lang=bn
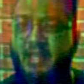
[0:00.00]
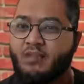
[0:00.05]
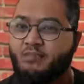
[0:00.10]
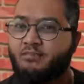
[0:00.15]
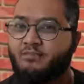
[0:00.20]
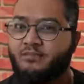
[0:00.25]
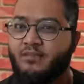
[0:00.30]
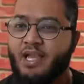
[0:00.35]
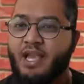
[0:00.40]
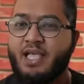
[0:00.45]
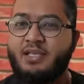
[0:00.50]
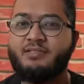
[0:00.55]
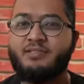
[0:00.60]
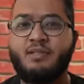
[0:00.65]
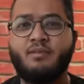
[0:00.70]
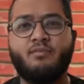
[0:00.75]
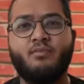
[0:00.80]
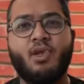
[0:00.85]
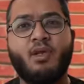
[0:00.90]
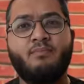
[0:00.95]
এটা
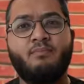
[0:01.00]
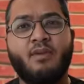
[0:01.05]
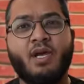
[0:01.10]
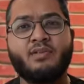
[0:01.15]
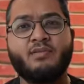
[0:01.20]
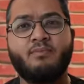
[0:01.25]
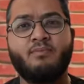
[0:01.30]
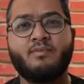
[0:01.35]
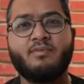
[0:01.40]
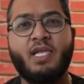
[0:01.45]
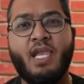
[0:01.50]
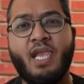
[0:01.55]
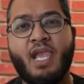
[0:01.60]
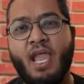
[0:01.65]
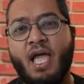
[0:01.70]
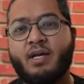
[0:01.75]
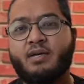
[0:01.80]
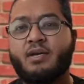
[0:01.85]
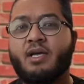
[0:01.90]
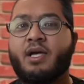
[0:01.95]
ফ্রিল্যান্সিং করে মাসে মাসে
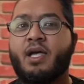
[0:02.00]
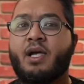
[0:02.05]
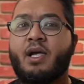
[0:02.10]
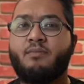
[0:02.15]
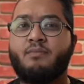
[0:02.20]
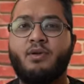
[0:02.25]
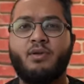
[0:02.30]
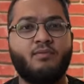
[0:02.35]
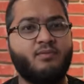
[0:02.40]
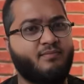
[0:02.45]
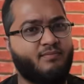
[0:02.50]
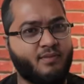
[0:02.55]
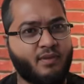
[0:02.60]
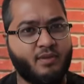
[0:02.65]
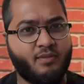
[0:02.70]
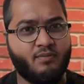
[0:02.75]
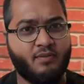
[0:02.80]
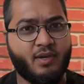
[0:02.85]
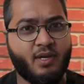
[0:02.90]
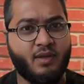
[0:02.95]
লাখ টাকা কামানোর
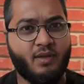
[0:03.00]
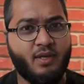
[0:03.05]
ভিডিও না